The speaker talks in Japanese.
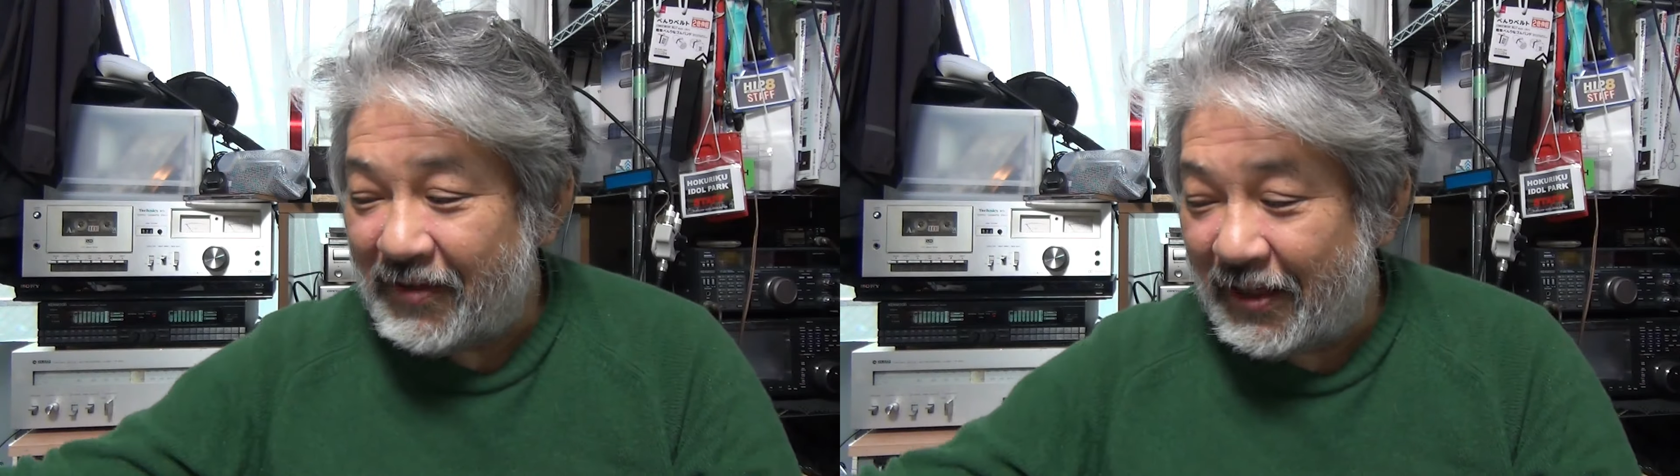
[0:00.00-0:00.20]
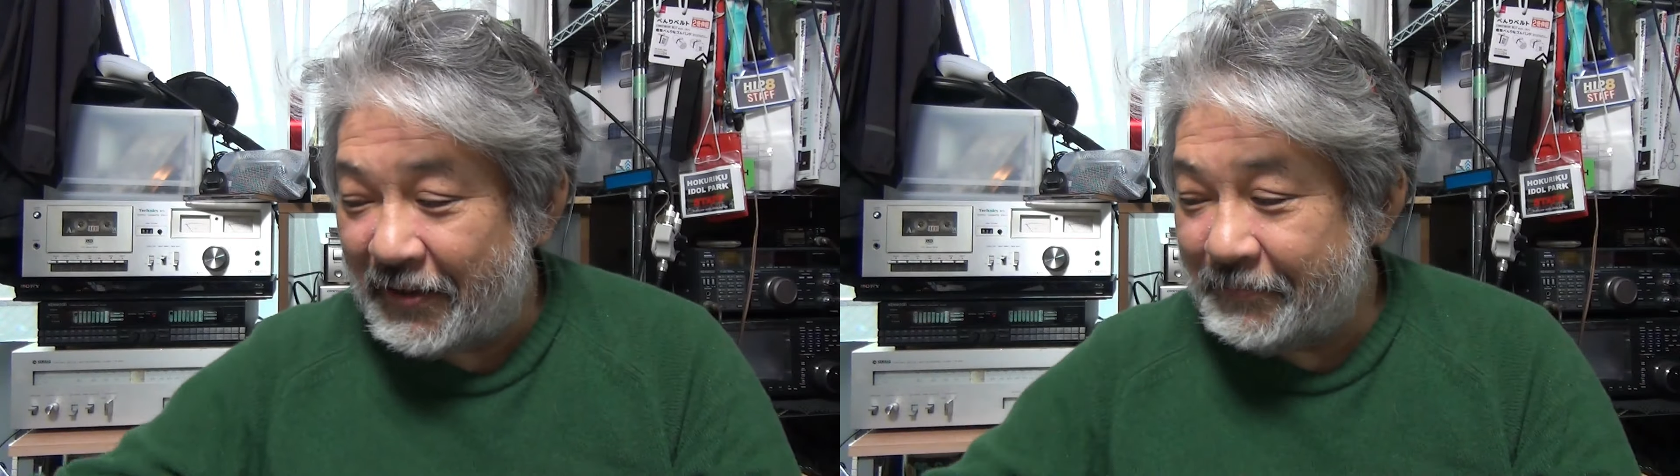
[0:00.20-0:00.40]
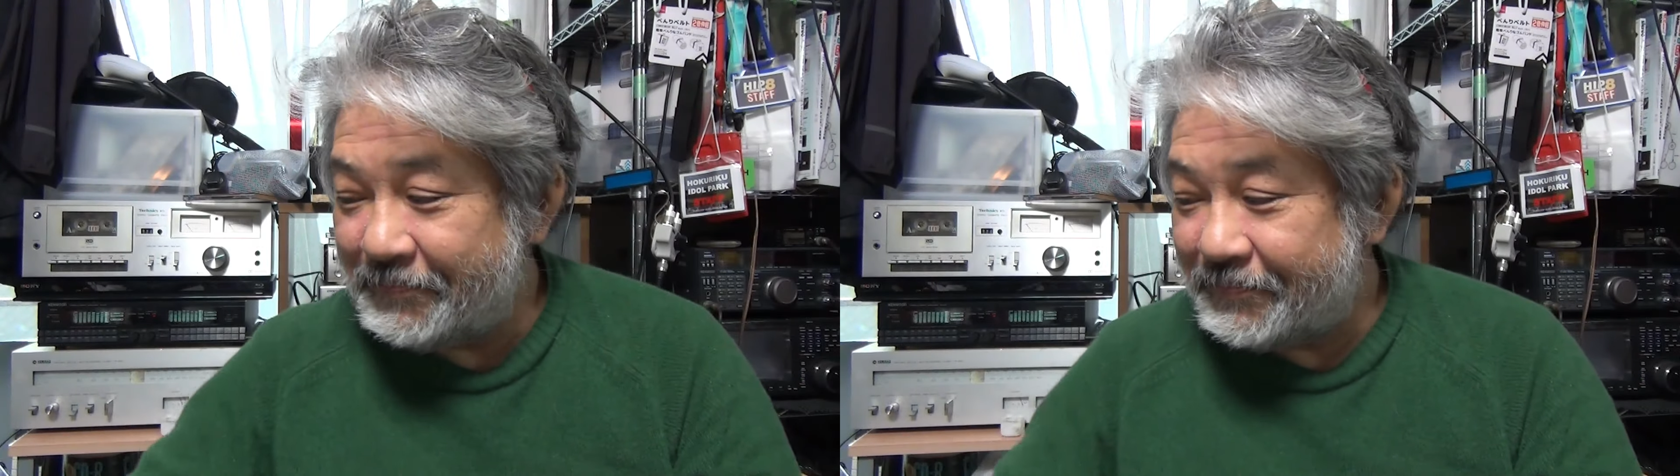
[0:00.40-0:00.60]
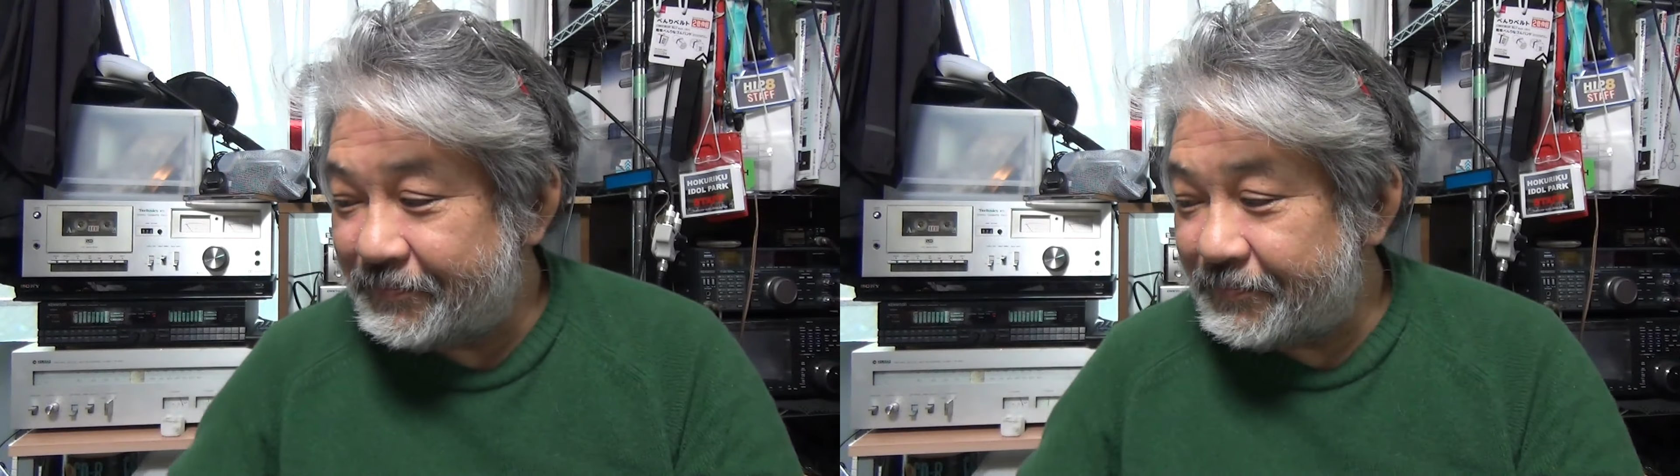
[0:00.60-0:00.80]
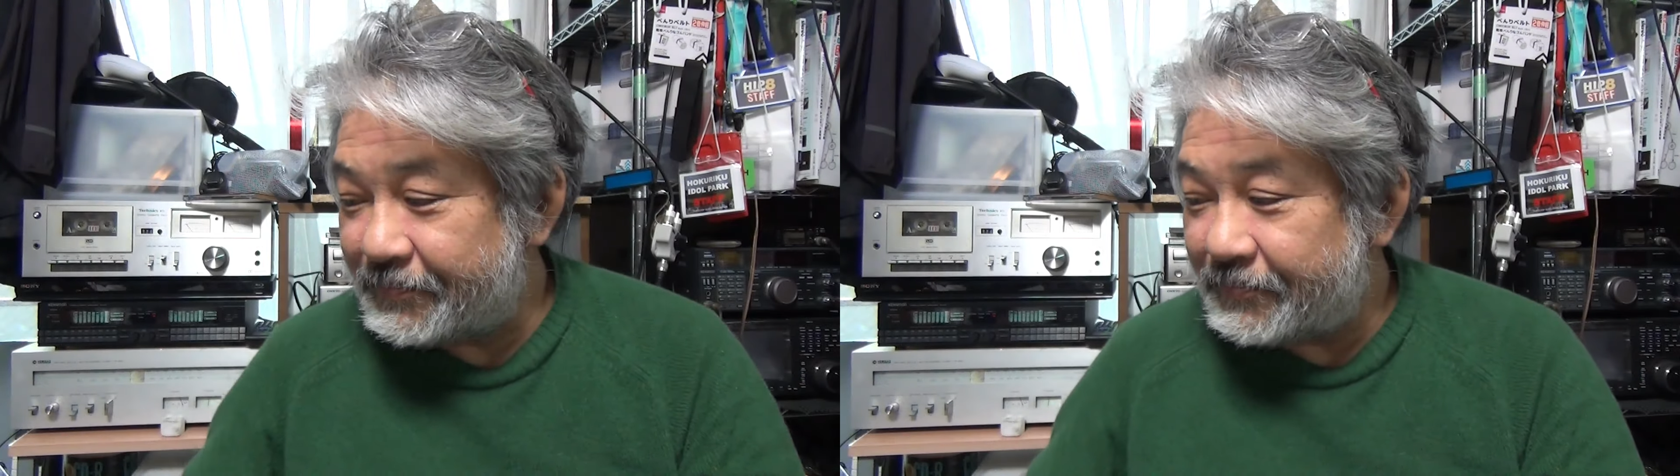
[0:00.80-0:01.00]
ね
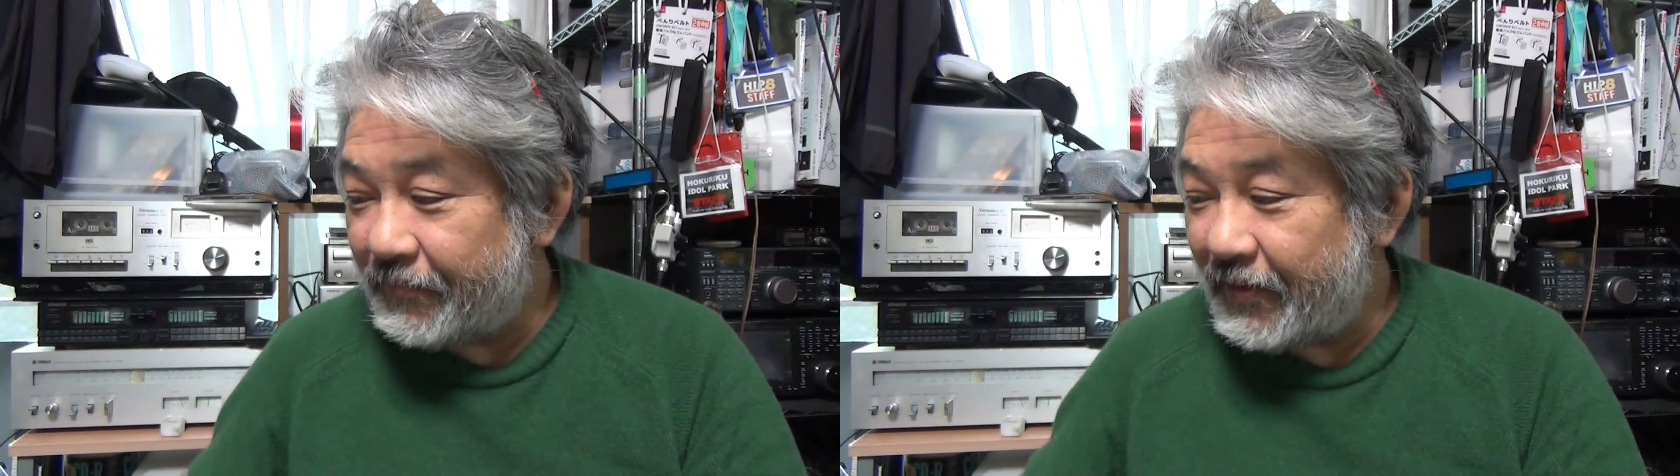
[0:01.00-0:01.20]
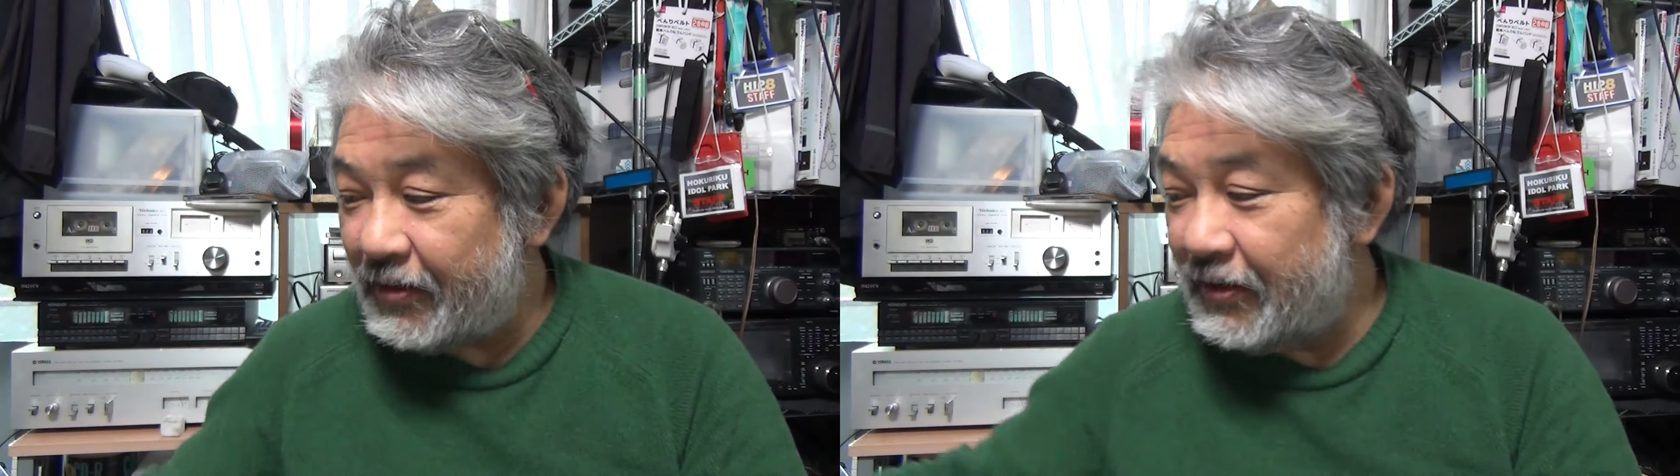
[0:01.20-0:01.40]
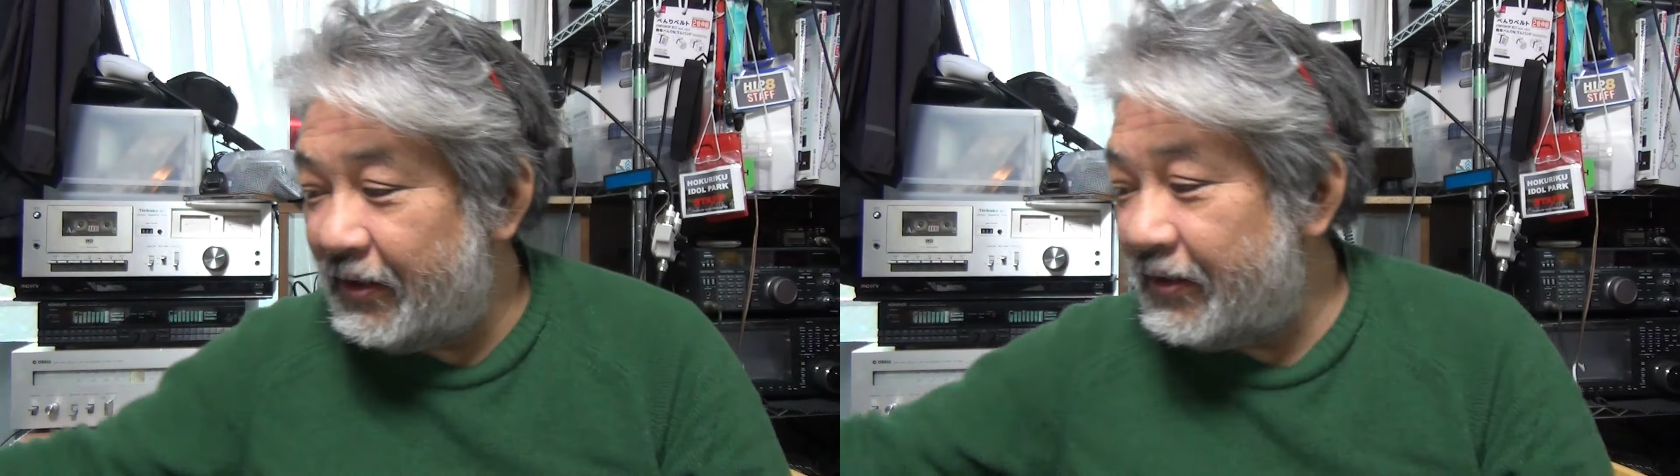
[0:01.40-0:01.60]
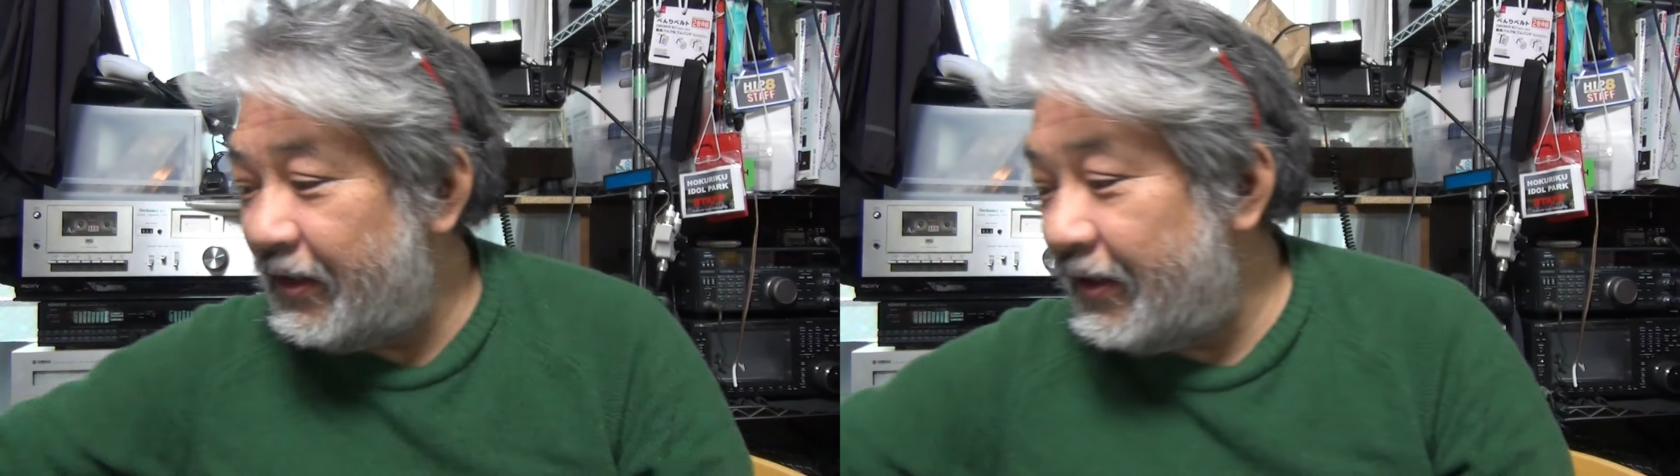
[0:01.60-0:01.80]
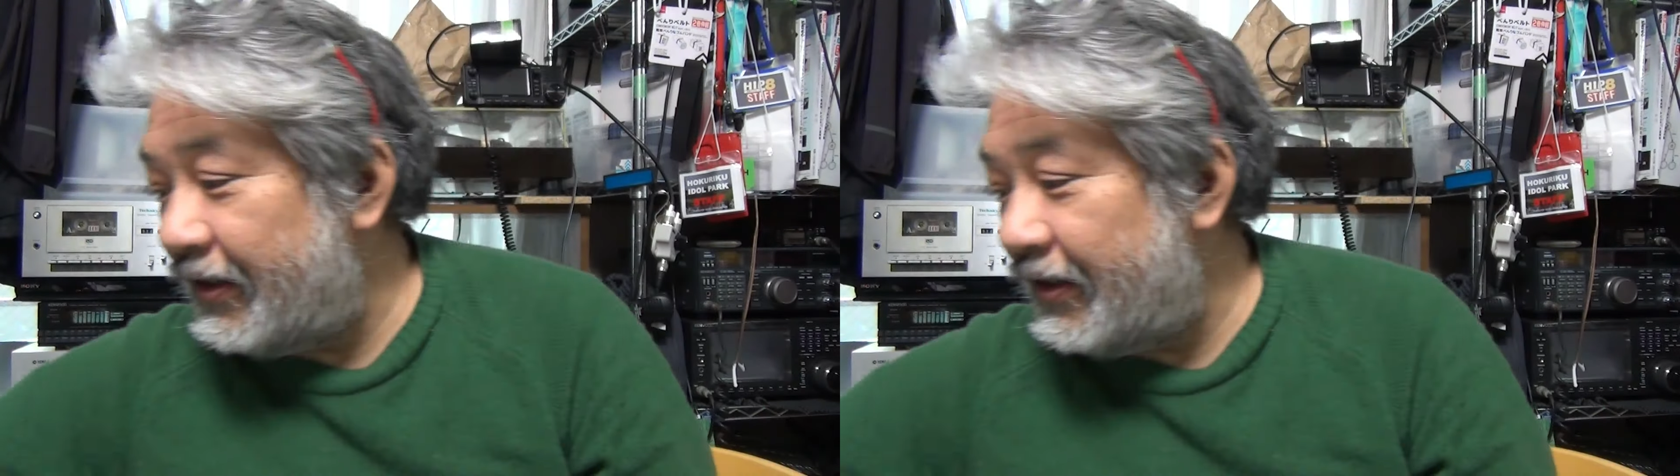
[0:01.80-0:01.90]
で